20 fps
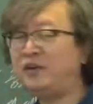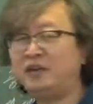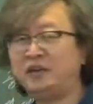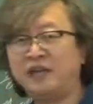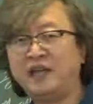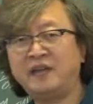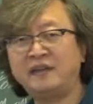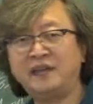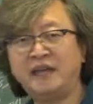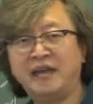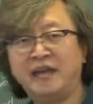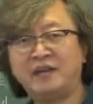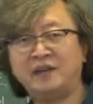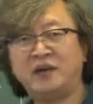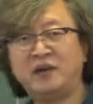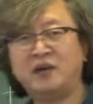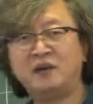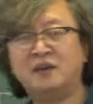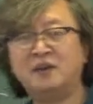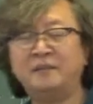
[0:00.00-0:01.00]
형에
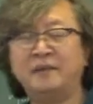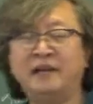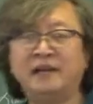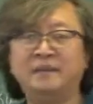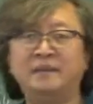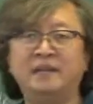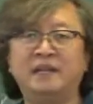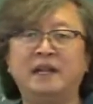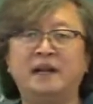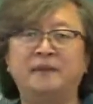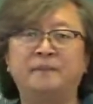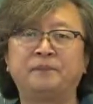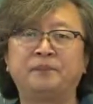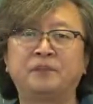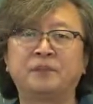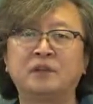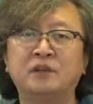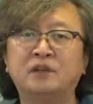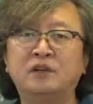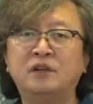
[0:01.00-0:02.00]
대하여 그 말입니다.
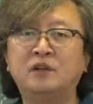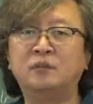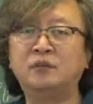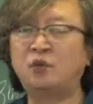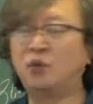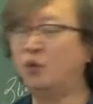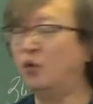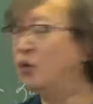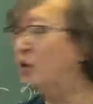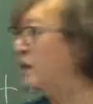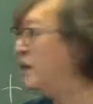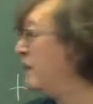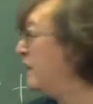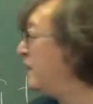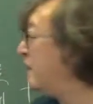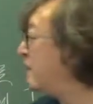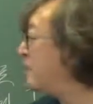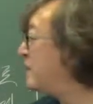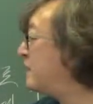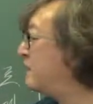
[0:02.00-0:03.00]
그러므로
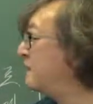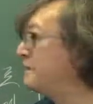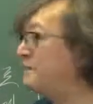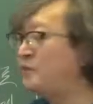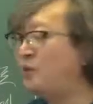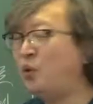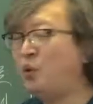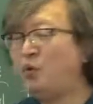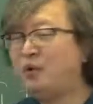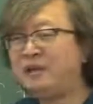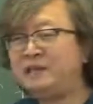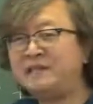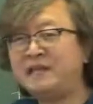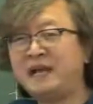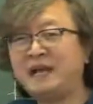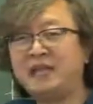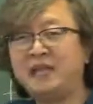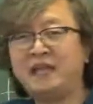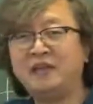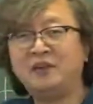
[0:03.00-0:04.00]
금고
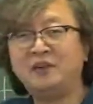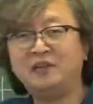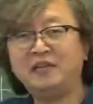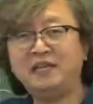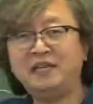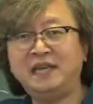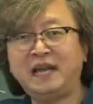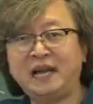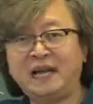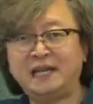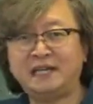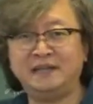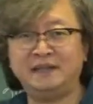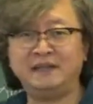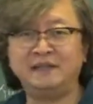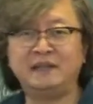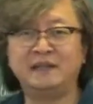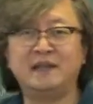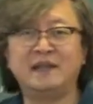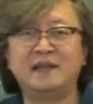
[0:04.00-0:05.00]
이상의 형이
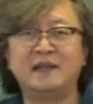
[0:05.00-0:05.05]
아닌